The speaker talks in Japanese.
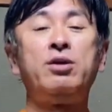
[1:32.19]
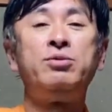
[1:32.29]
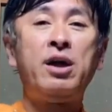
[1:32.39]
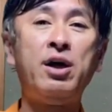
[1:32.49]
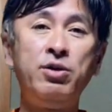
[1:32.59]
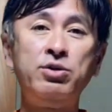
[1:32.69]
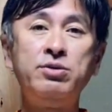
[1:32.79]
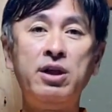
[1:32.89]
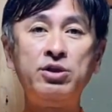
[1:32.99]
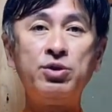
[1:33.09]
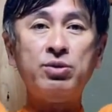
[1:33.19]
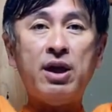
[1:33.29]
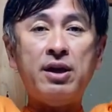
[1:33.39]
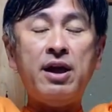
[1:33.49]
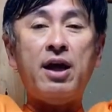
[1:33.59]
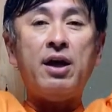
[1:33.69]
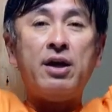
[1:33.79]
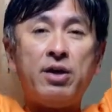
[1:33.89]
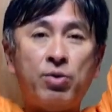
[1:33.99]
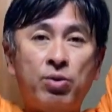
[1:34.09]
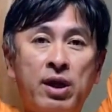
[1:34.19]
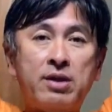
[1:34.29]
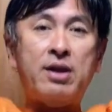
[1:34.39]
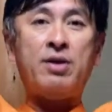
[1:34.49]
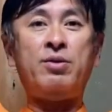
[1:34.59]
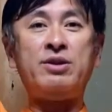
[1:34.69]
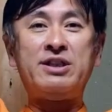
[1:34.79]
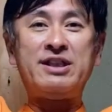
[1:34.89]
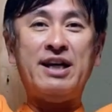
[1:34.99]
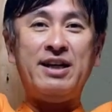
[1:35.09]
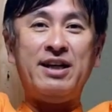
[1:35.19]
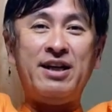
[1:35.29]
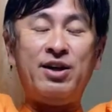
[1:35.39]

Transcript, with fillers: 腕が緩んでいる状態でこうなってしっかり